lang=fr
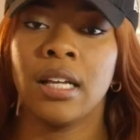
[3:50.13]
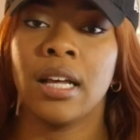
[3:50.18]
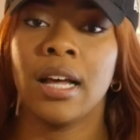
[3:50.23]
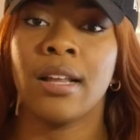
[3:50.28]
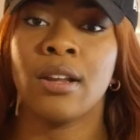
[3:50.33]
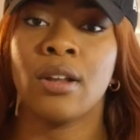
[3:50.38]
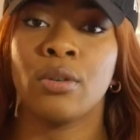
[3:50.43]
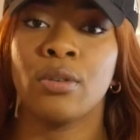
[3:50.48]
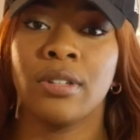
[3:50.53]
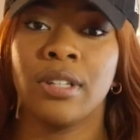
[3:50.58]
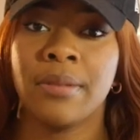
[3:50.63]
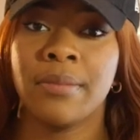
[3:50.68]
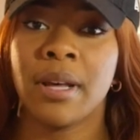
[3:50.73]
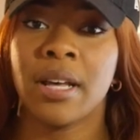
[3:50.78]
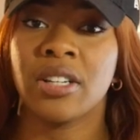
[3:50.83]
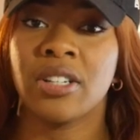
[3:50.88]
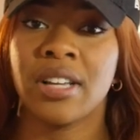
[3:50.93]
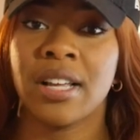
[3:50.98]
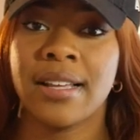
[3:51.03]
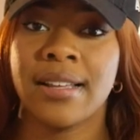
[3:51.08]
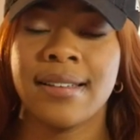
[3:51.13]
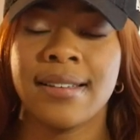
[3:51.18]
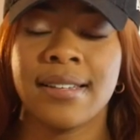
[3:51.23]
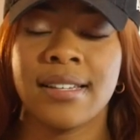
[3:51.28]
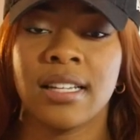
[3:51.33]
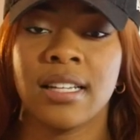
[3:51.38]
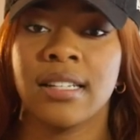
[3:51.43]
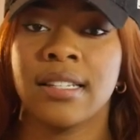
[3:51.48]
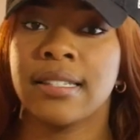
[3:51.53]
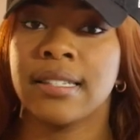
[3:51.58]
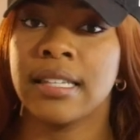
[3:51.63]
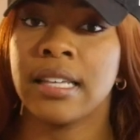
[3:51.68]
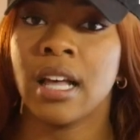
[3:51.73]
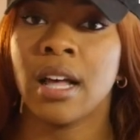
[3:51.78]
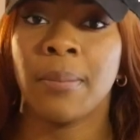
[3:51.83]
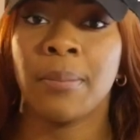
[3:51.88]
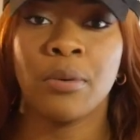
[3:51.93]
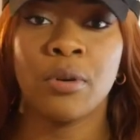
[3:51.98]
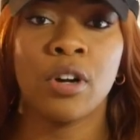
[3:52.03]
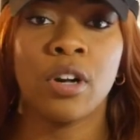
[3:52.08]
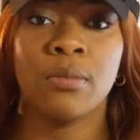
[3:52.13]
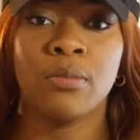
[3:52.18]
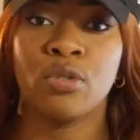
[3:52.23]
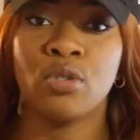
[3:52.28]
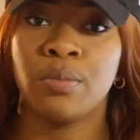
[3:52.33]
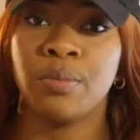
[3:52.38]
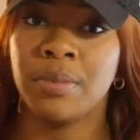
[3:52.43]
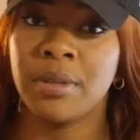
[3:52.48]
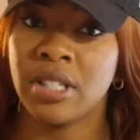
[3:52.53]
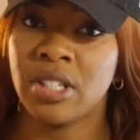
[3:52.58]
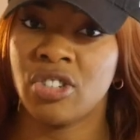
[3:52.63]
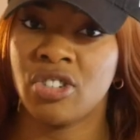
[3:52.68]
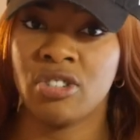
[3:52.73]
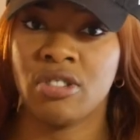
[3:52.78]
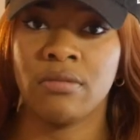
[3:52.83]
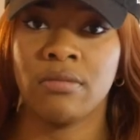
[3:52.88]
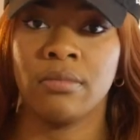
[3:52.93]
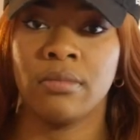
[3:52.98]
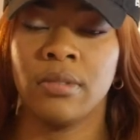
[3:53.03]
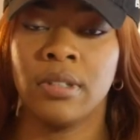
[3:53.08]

Alors, le démarchage, c'est un peu comme du pitch.